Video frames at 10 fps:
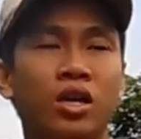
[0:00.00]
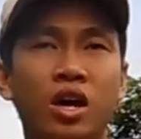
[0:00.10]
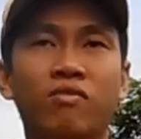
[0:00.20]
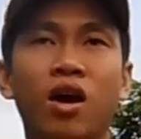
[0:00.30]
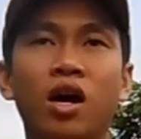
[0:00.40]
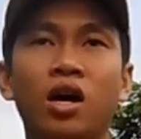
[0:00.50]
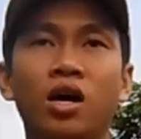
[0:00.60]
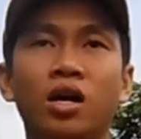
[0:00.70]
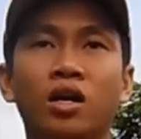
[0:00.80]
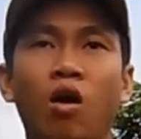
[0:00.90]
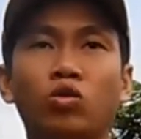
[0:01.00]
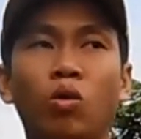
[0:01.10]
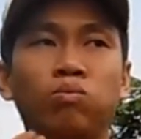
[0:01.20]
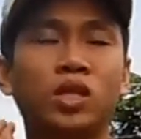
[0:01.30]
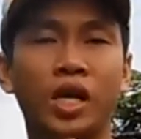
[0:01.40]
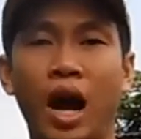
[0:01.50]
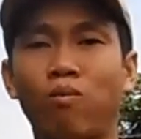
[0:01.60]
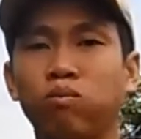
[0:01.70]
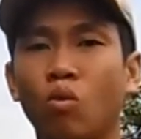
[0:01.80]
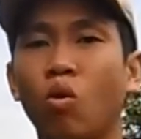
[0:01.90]
giữ vững cấu trúc sinh
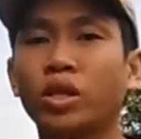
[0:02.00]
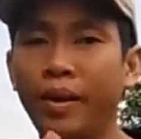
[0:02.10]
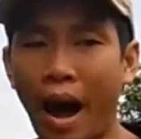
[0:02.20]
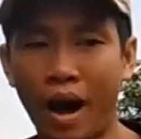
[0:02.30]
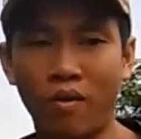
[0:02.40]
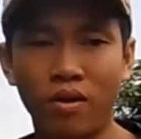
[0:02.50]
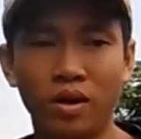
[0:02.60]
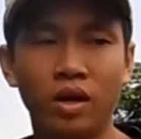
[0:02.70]
học của tế bào,